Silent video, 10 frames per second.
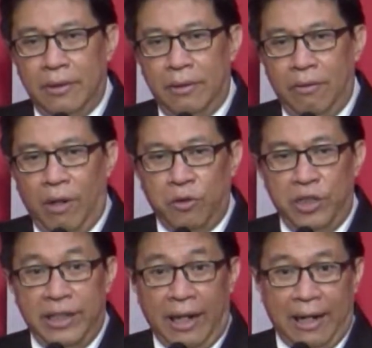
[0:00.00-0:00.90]
Waktu
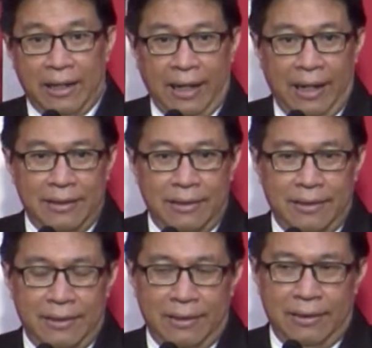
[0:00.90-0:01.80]
di Jakarta
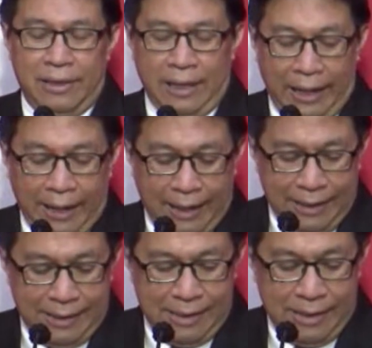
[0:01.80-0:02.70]
saya
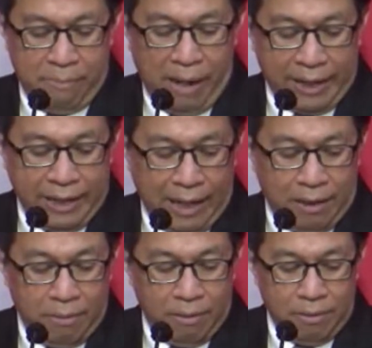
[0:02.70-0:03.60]
di
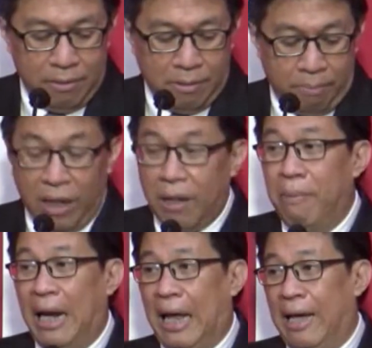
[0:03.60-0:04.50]
bagian
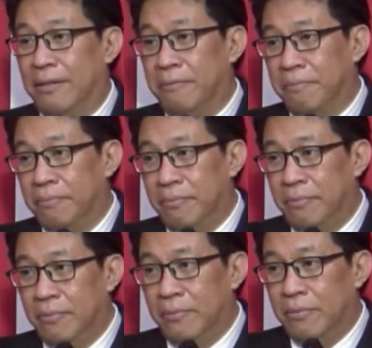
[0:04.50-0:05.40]
penggembalaan
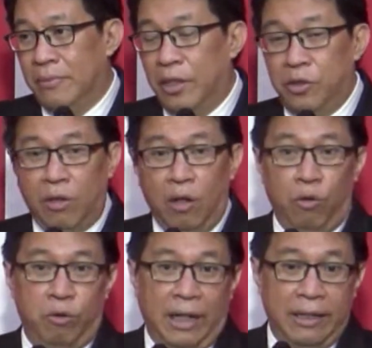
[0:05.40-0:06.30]
dan juga
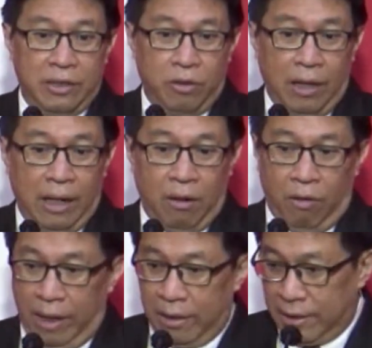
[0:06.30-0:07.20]
urusannya saudara
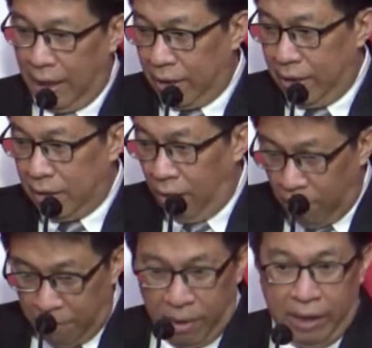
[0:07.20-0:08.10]
orang sakit,
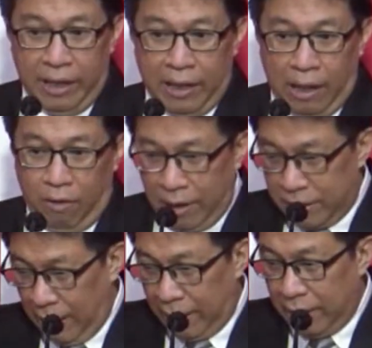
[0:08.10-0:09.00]
orang meninggal, orang
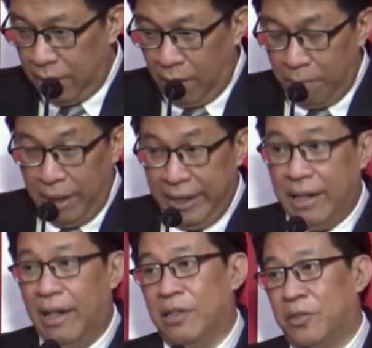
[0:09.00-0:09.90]
sakit, orang
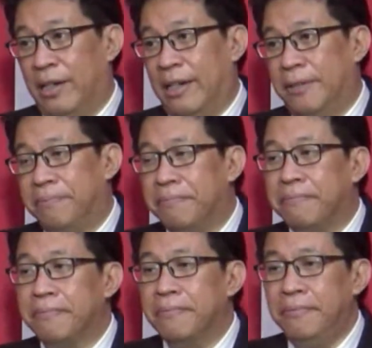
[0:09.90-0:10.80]
meninggal saudara
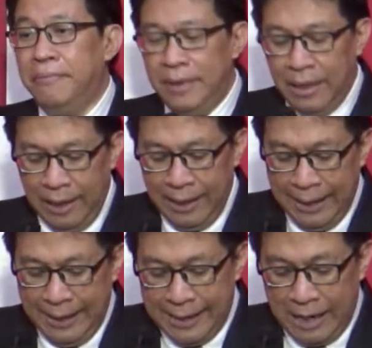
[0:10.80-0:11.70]

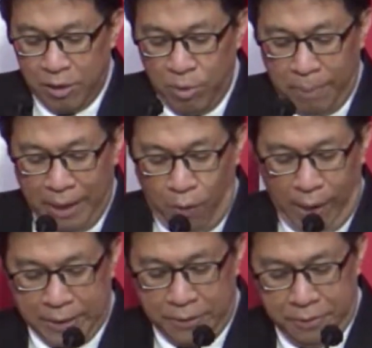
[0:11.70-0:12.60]
dan kemudian pada
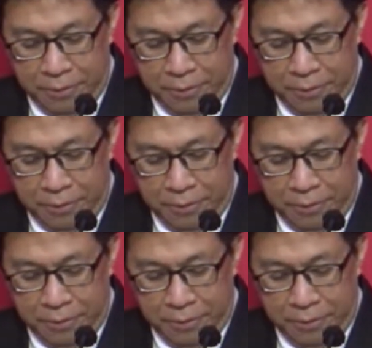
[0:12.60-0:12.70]
waktu